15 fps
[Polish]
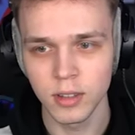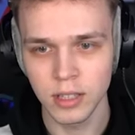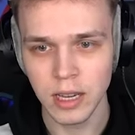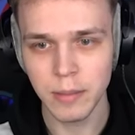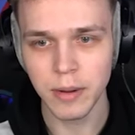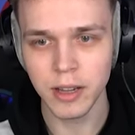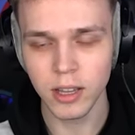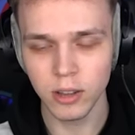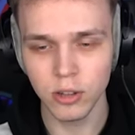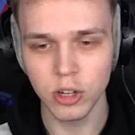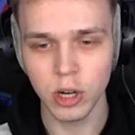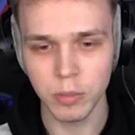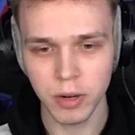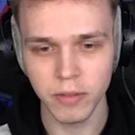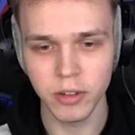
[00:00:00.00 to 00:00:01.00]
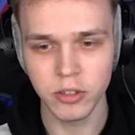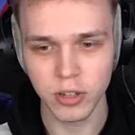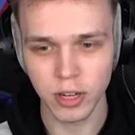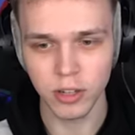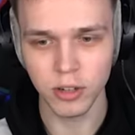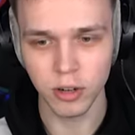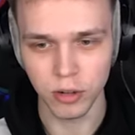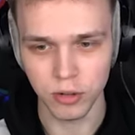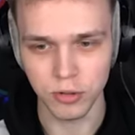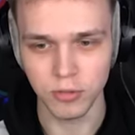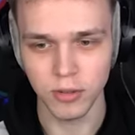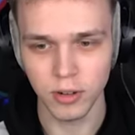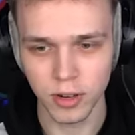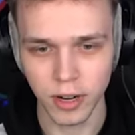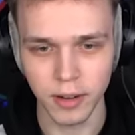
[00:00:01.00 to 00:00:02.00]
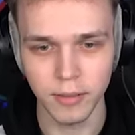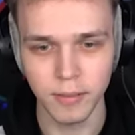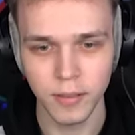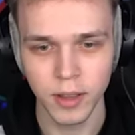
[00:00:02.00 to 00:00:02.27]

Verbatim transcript: Nie ma jednokropkowych czarnych oczu. Okej. Okay.